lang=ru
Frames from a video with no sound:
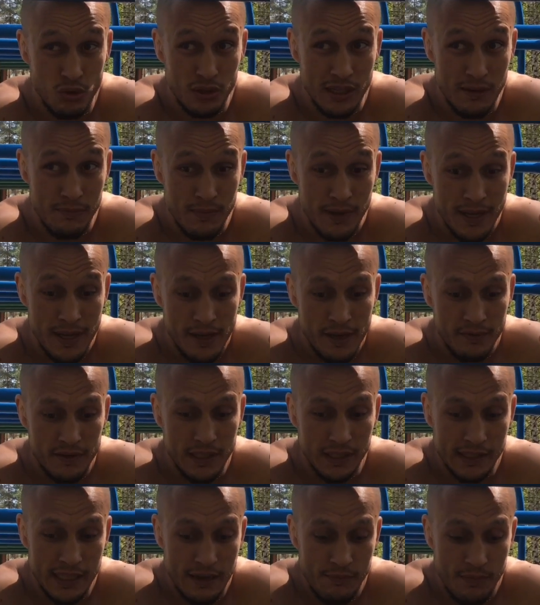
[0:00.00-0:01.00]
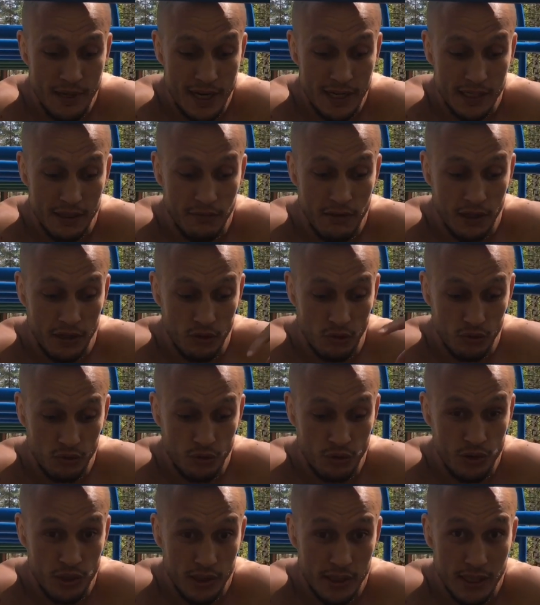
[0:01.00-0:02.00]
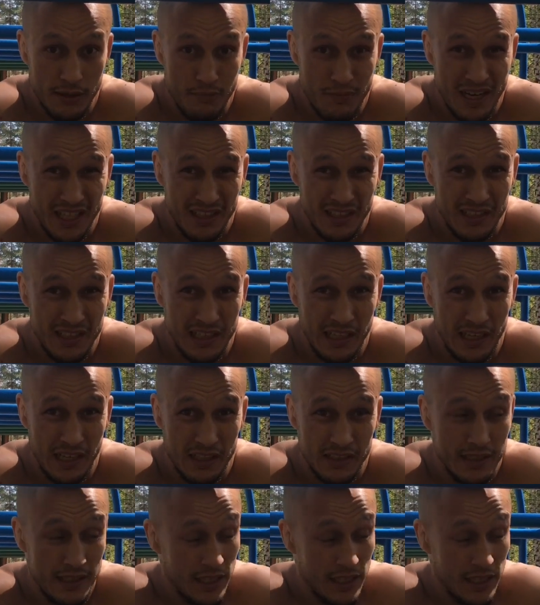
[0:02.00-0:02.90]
Но там всегда мягко вокруг турника маты стелят.